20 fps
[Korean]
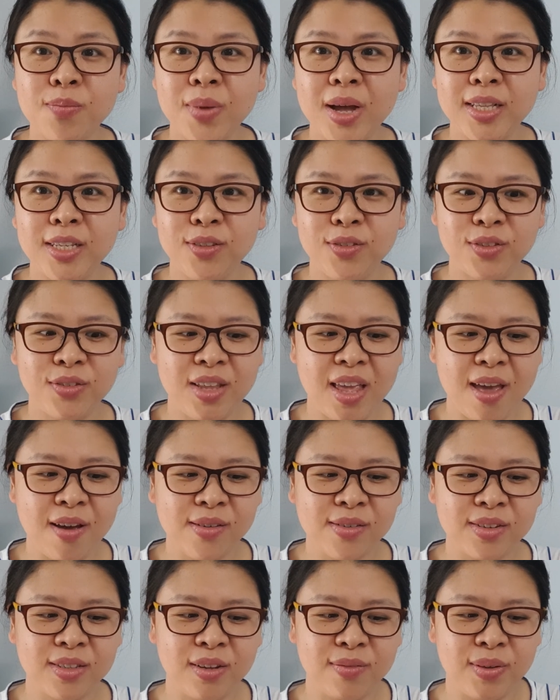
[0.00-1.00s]
많이
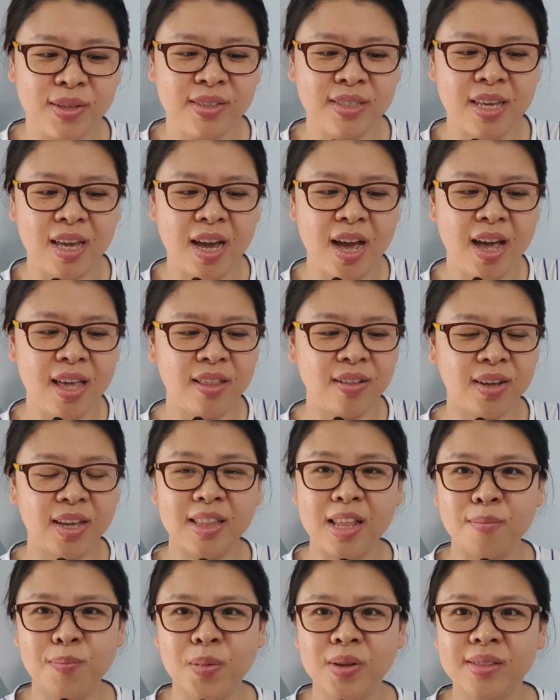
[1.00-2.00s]
주세요. 그러면 제가 이렇게
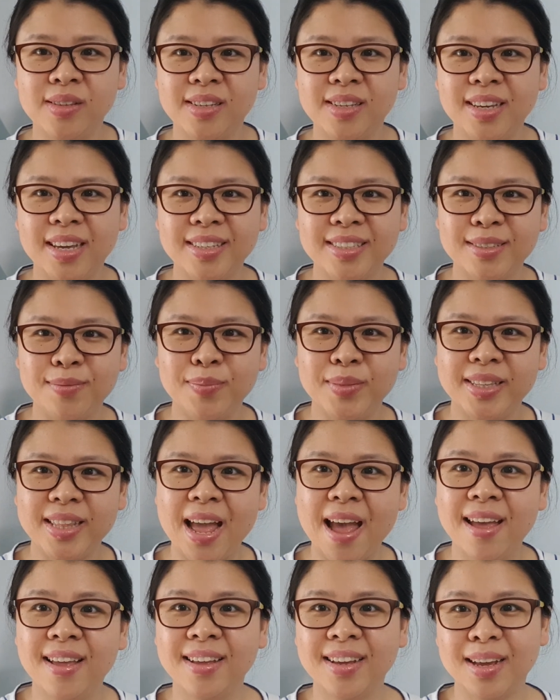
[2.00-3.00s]
답변
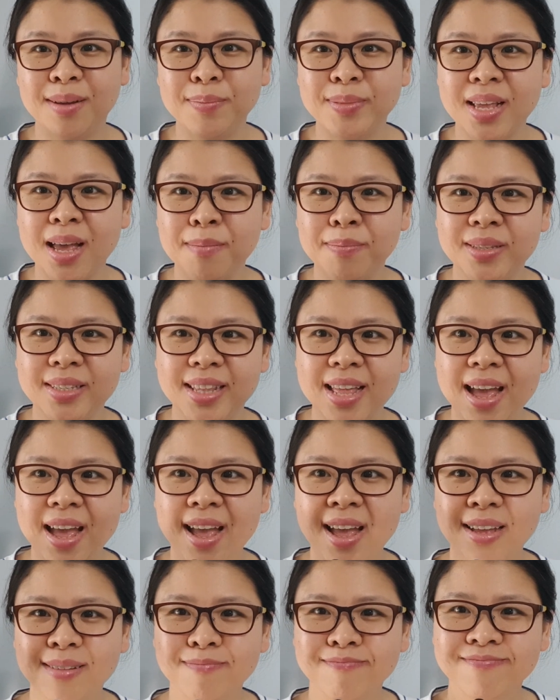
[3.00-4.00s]
드리겠습니다.
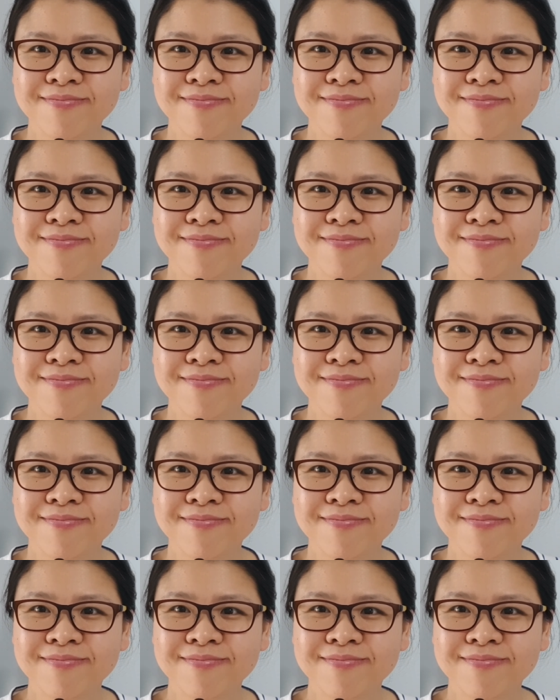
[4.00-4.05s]
감사합니다.